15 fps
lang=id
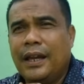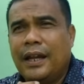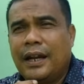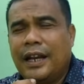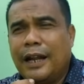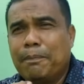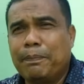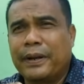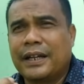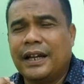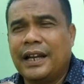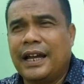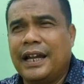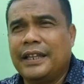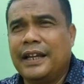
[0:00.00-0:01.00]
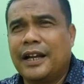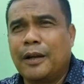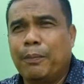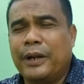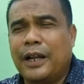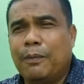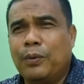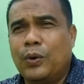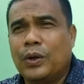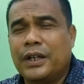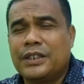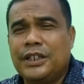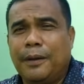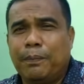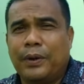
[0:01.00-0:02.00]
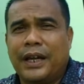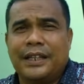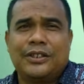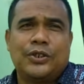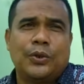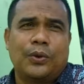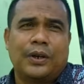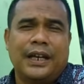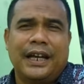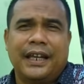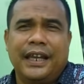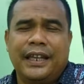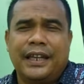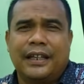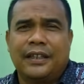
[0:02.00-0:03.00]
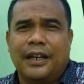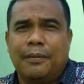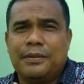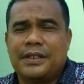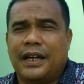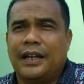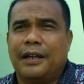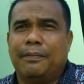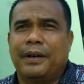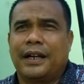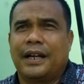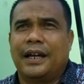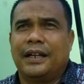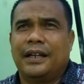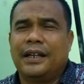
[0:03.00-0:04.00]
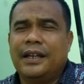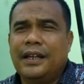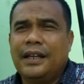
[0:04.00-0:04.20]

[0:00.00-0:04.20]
Dan perkenaannya kepada burung kecil pun hancur, dagingnya tidak bisa Anda makan.